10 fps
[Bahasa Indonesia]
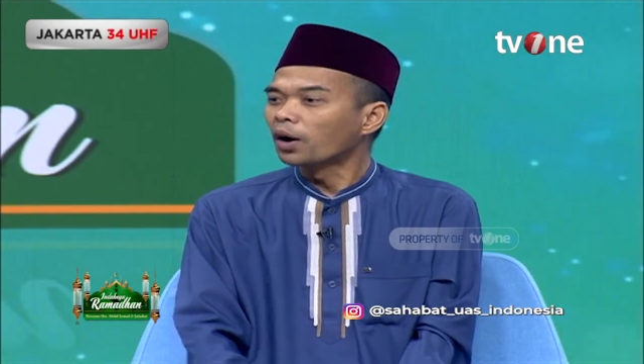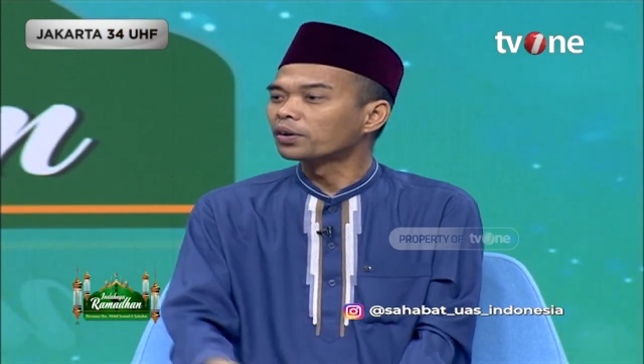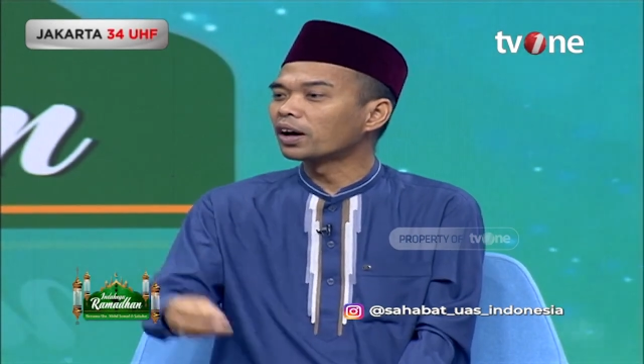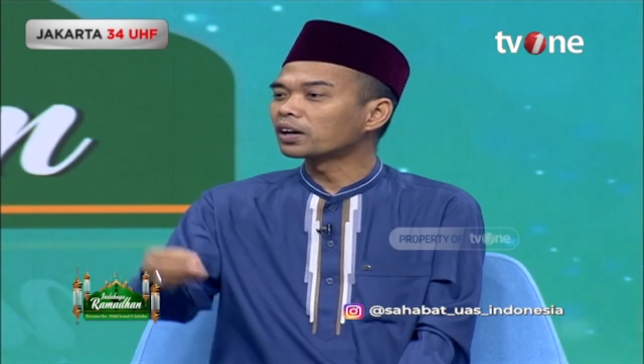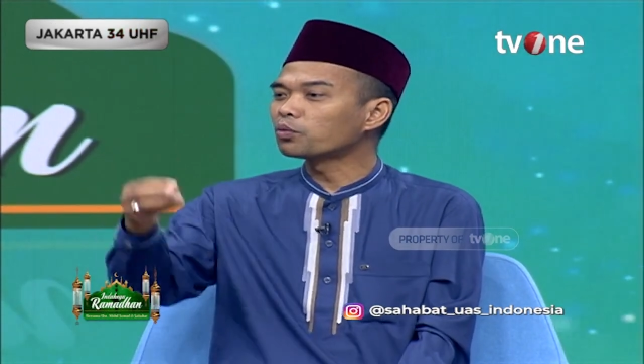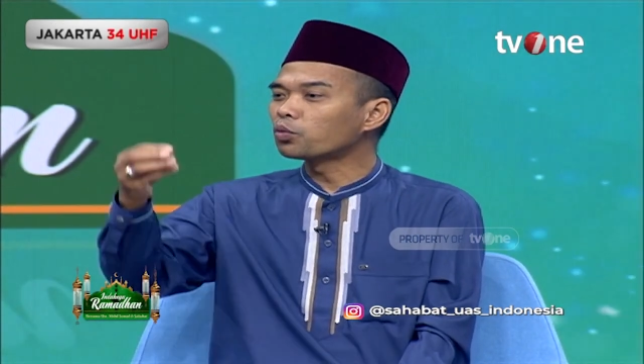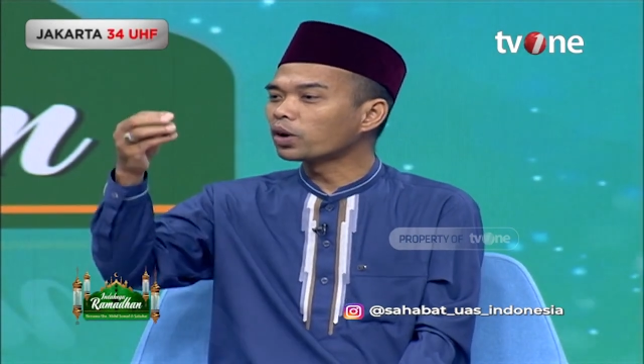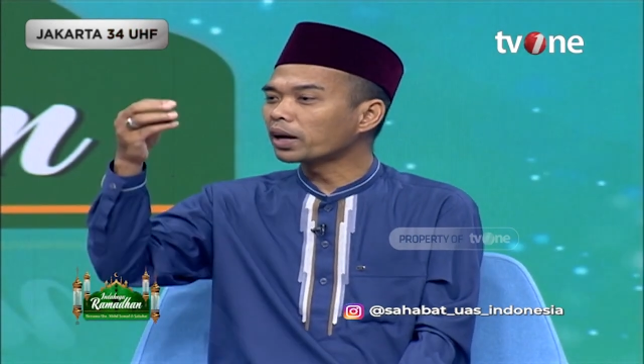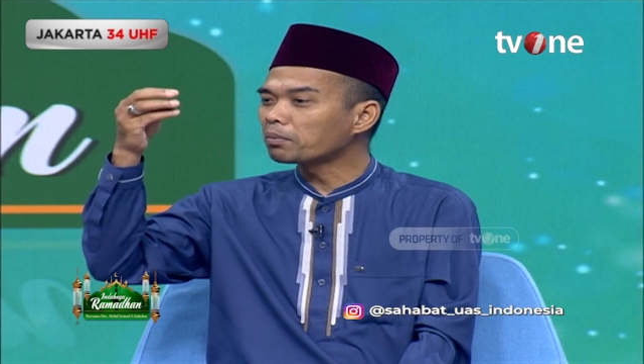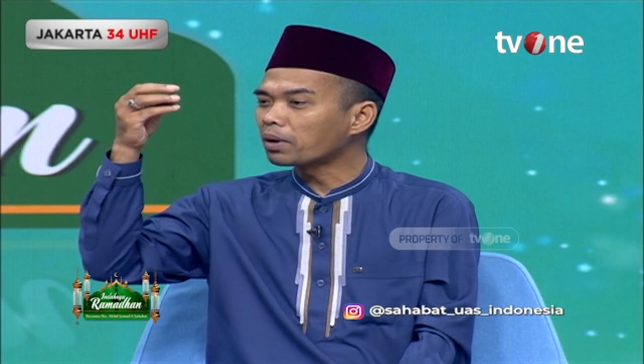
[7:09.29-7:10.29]
Dari
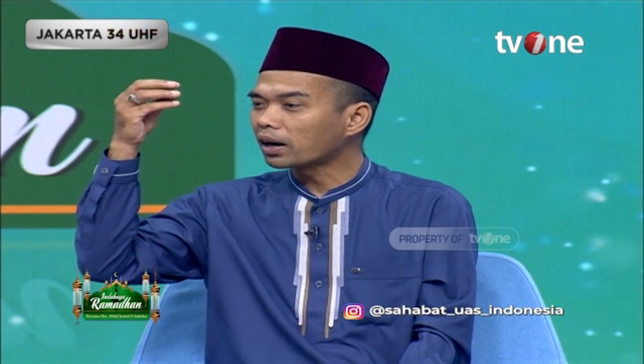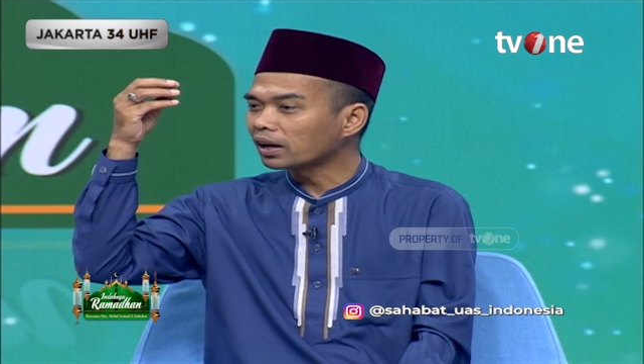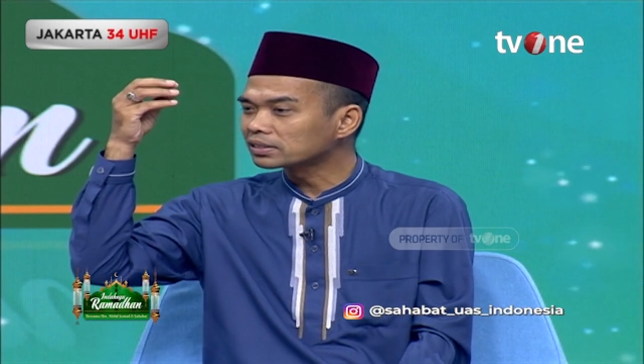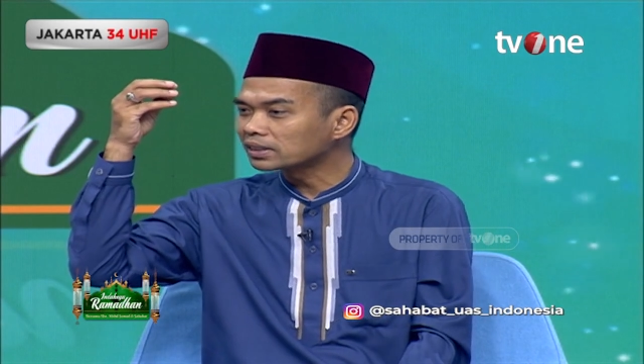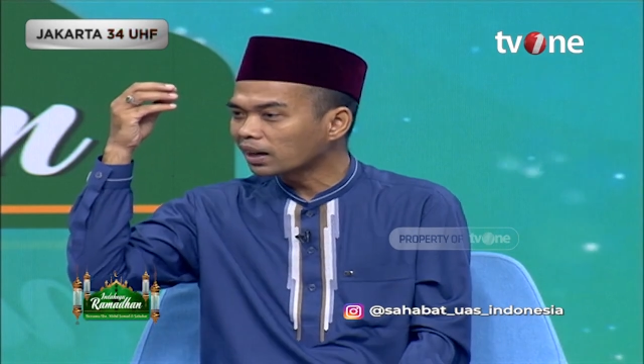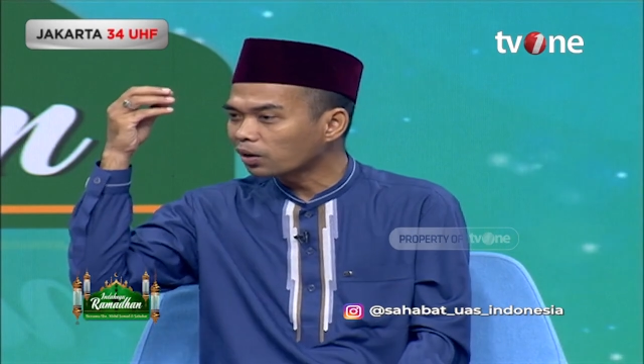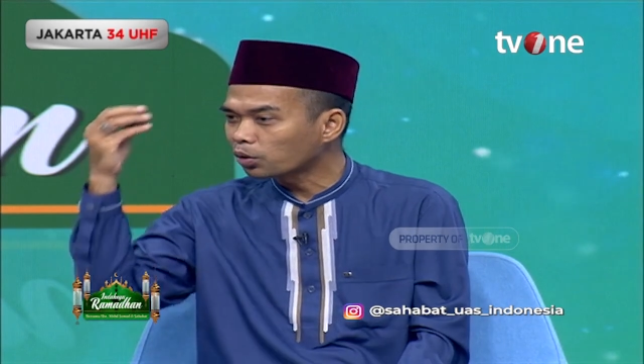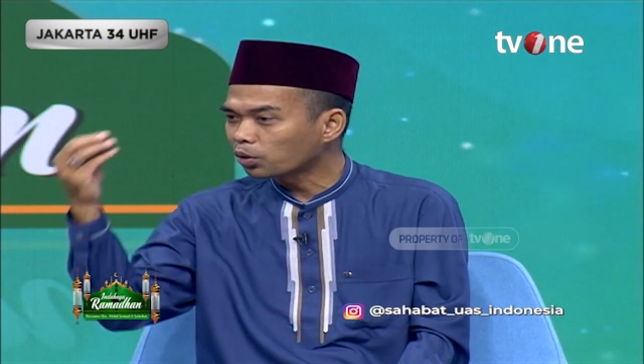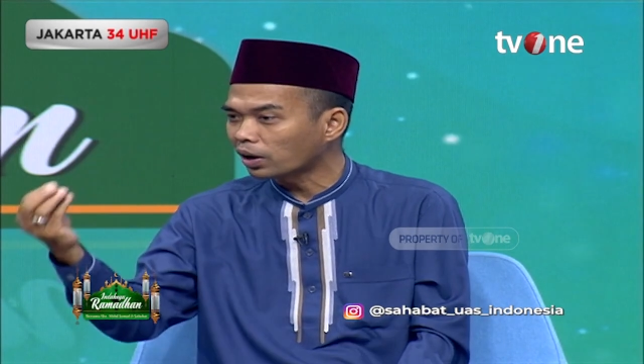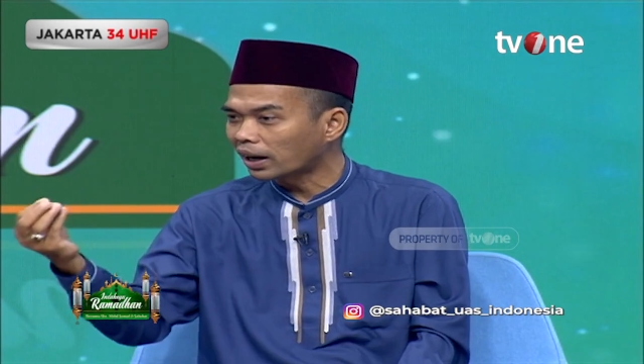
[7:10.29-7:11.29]
mulai makan sahur,